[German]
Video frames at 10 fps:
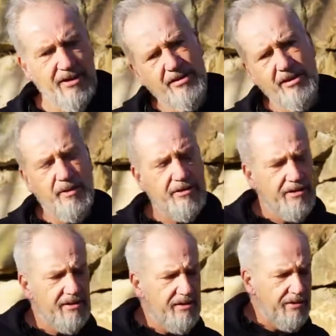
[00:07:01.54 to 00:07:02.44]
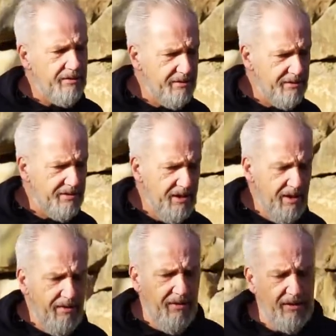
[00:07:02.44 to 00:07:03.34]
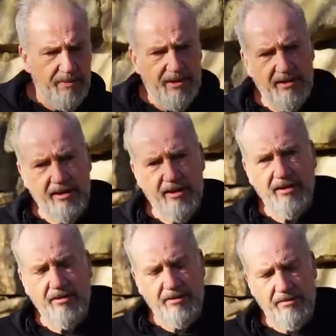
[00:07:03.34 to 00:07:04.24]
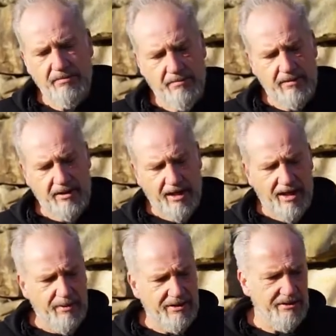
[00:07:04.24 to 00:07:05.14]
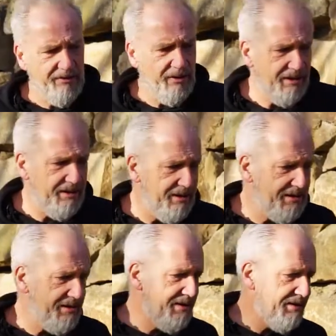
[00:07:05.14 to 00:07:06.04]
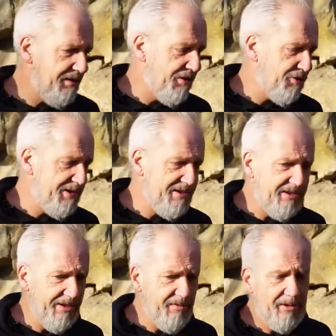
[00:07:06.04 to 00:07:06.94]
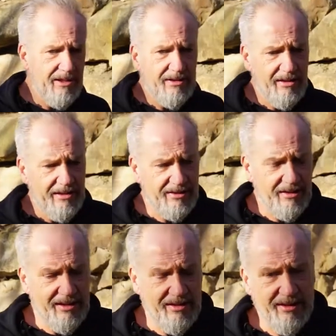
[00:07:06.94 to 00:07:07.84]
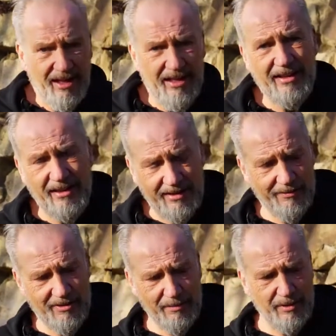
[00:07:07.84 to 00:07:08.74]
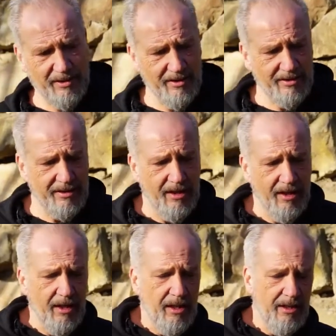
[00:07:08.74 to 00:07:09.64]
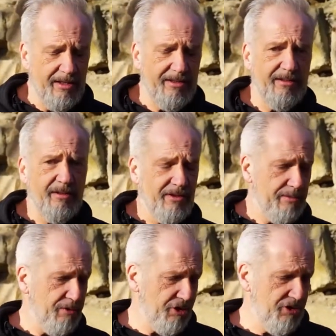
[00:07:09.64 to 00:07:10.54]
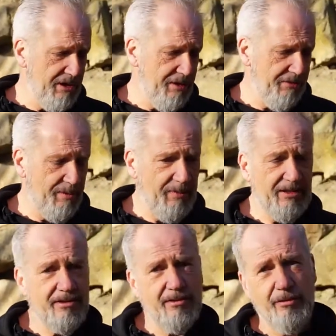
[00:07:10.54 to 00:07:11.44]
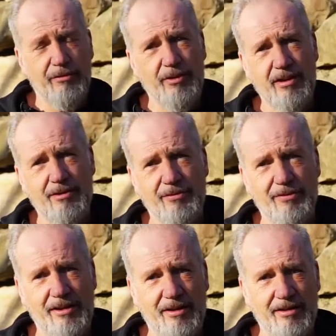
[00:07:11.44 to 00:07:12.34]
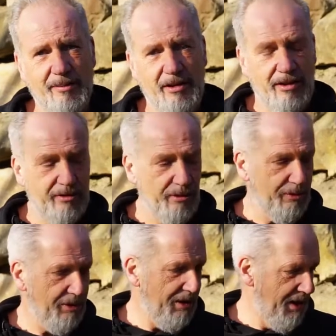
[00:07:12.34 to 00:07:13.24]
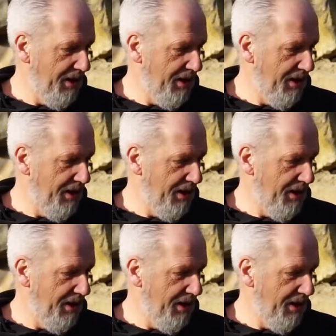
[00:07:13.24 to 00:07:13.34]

wichtig bei solchen Autos, weil sobald daran gearbeitet worden ist, äh, speziell dann, wenn man an die Elektrik geht, die eigentlich relativ simpel ist, lässt sich sowas aber auch schnell verbasteln und führt dann zu Fehlern, die man halt auch nur